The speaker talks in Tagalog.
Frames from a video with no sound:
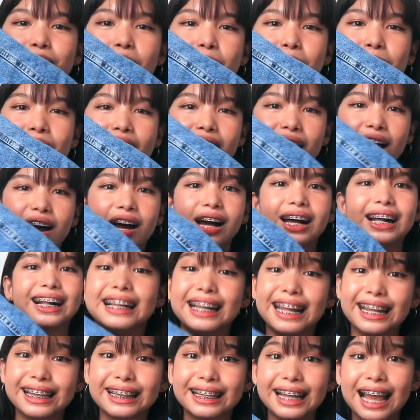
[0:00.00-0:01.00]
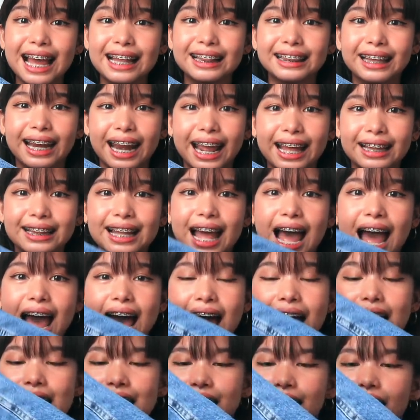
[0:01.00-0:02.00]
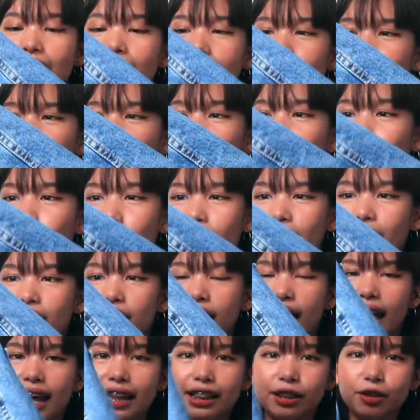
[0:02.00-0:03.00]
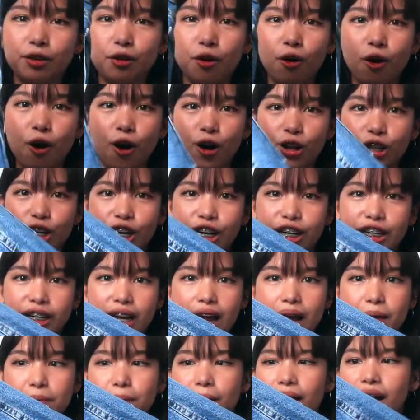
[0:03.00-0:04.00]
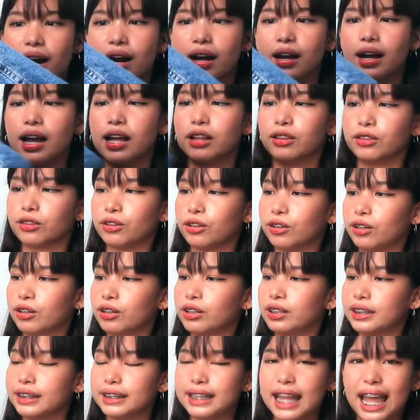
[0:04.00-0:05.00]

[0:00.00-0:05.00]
di ba, parang clean katre na nakatupi and yung color niya parang ganito,